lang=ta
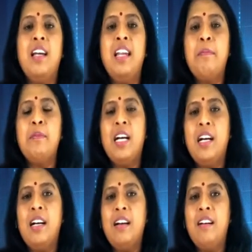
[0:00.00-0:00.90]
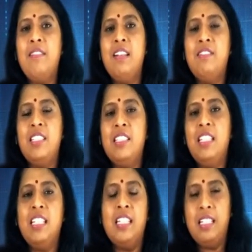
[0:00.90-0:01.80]
லெம்டாவில் வந்து
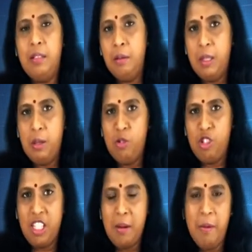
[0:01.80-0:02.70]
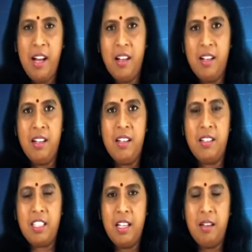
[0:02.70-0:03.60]
நீங்கள் மிக
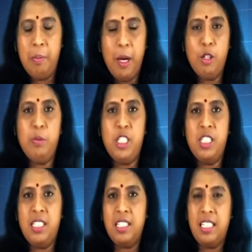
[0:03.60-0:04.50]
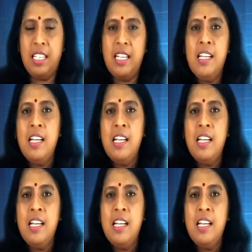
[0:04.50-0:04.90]
முக்கியமாக பங்கு பெற்றி இருக்கிறீங்க